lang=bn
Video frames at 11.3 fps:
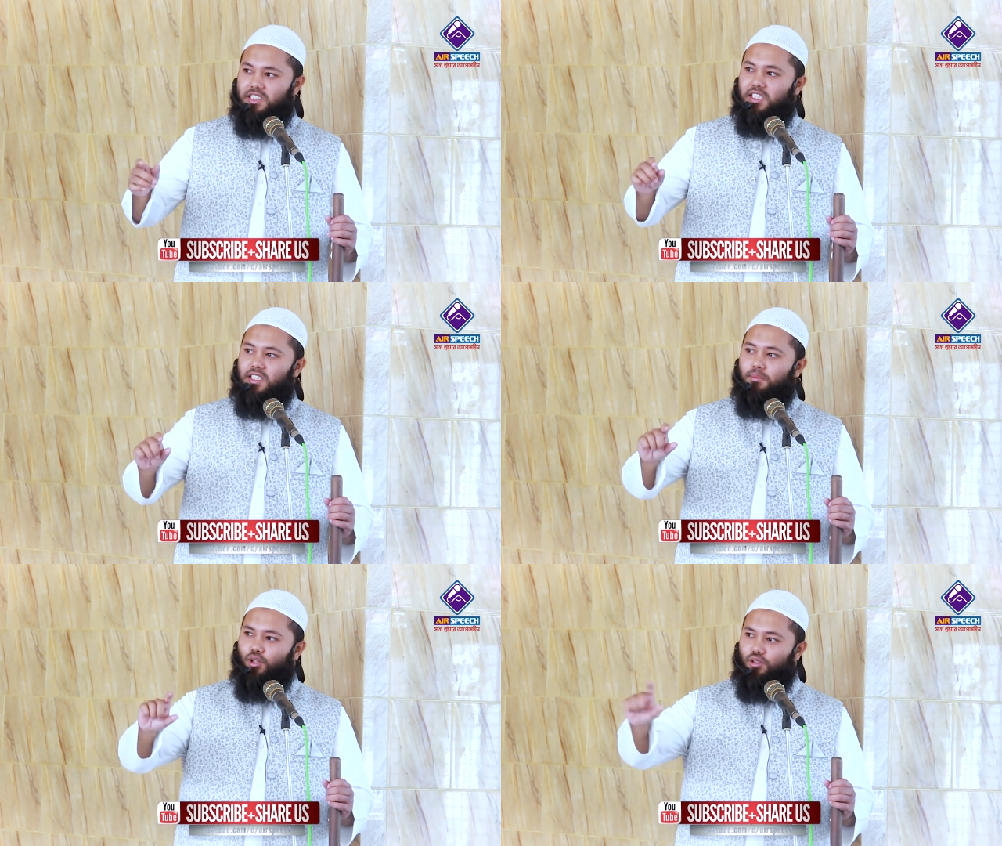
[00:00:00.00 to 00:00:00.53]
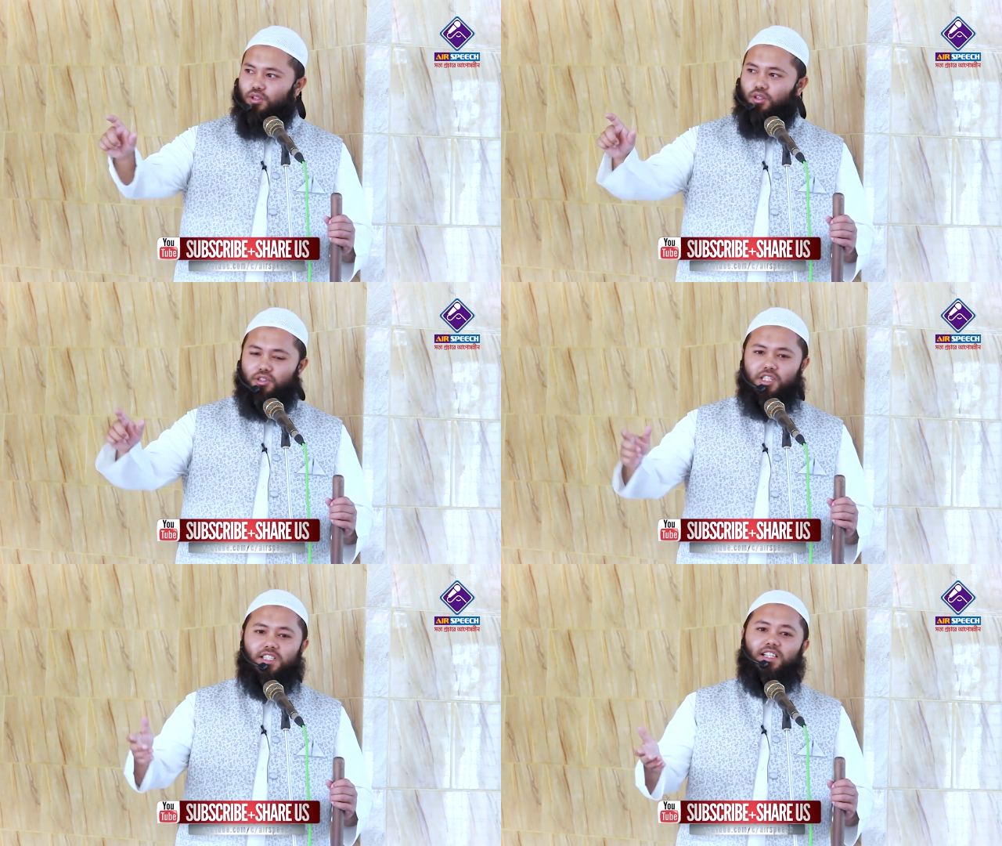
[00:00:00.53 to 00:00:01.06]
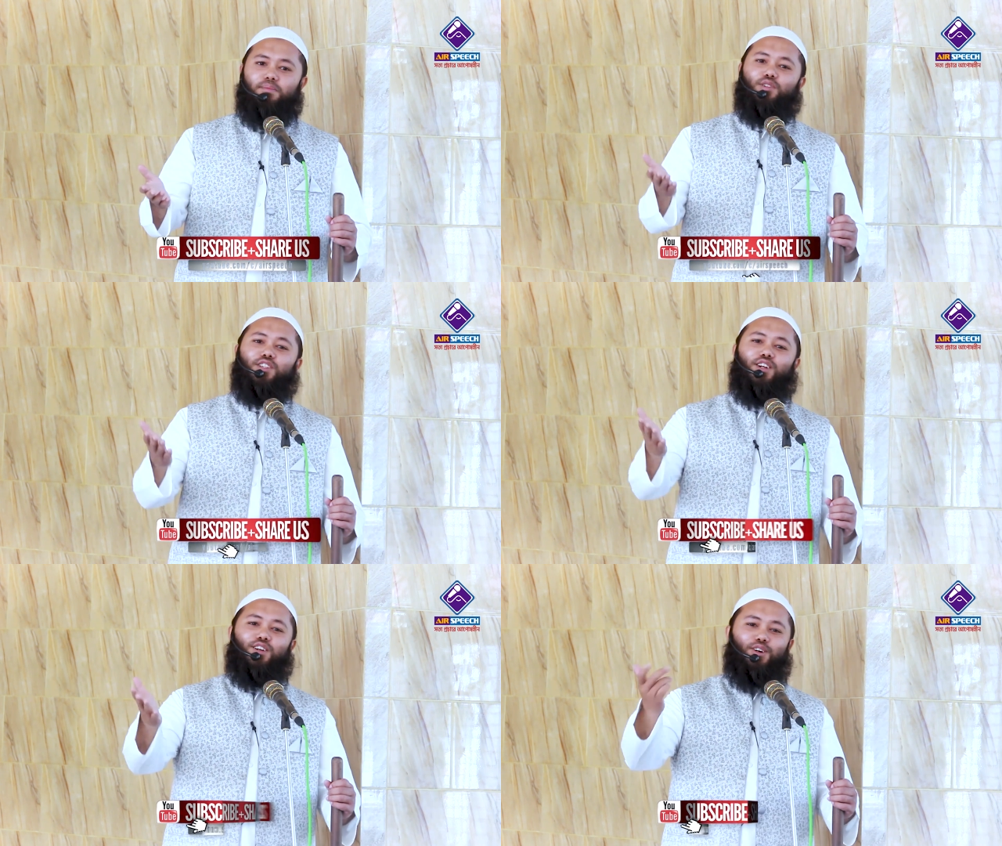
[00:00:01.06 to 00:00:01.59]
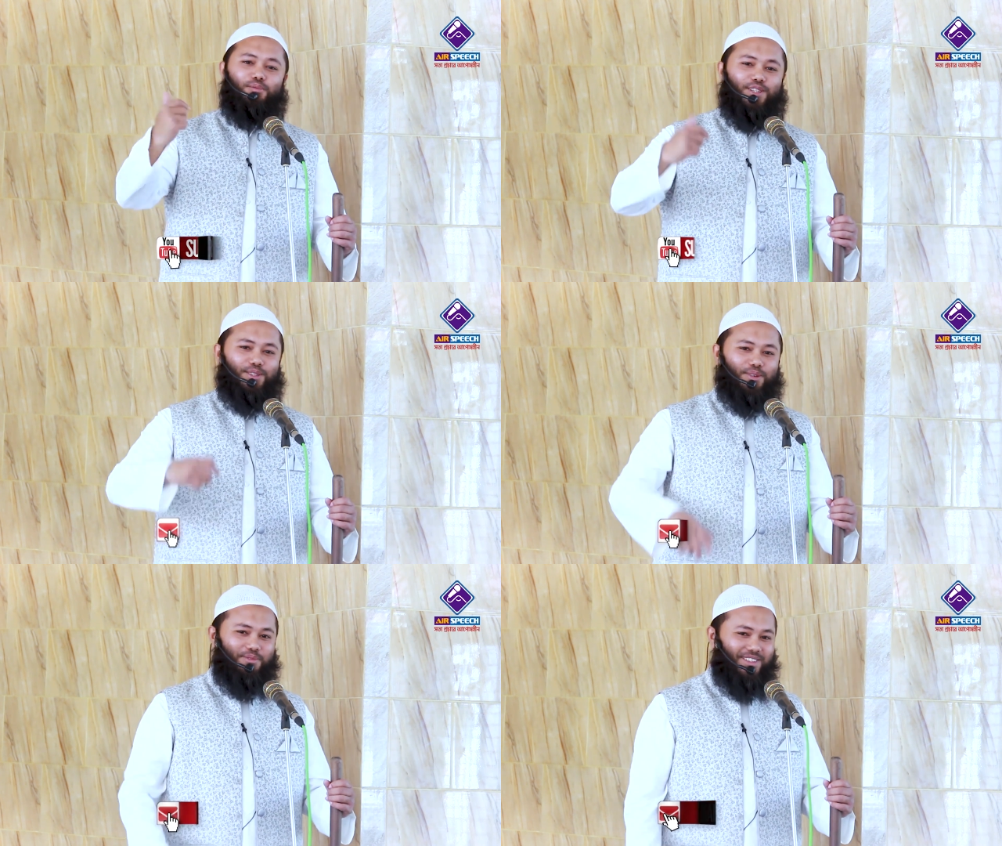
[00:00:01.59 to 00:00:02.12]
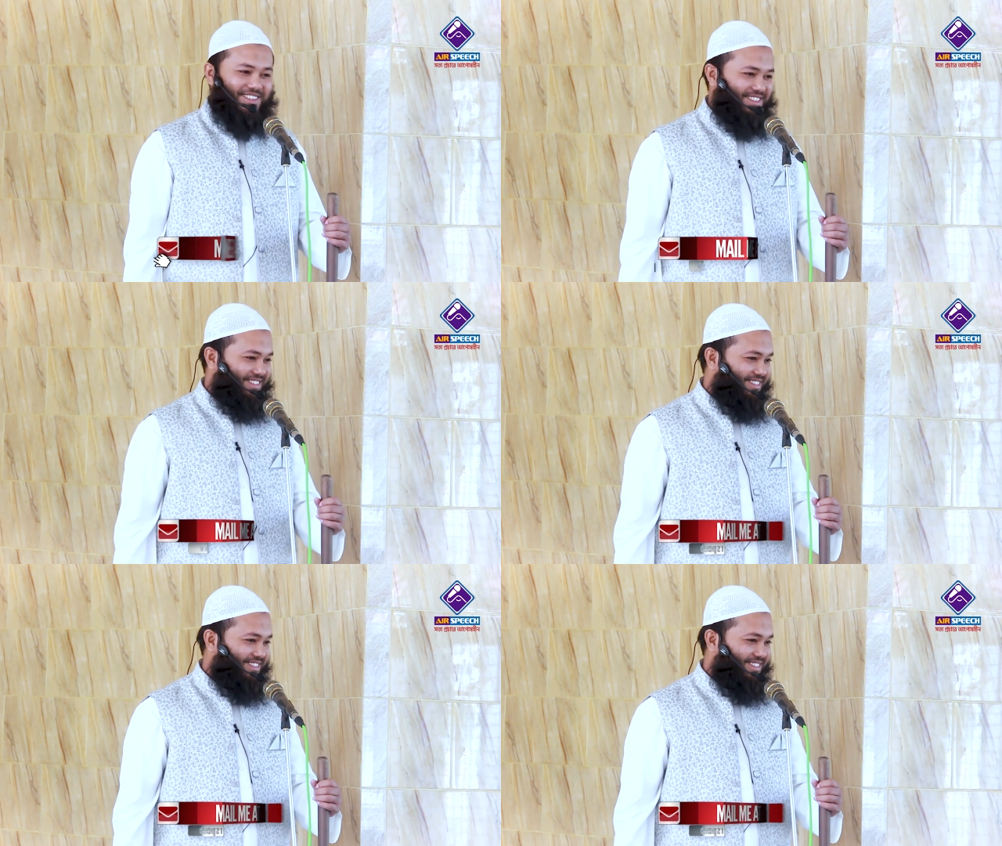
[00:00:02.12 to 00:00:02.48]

যেটা মন্দ সেটার প্রতারণা হবে কিভাবে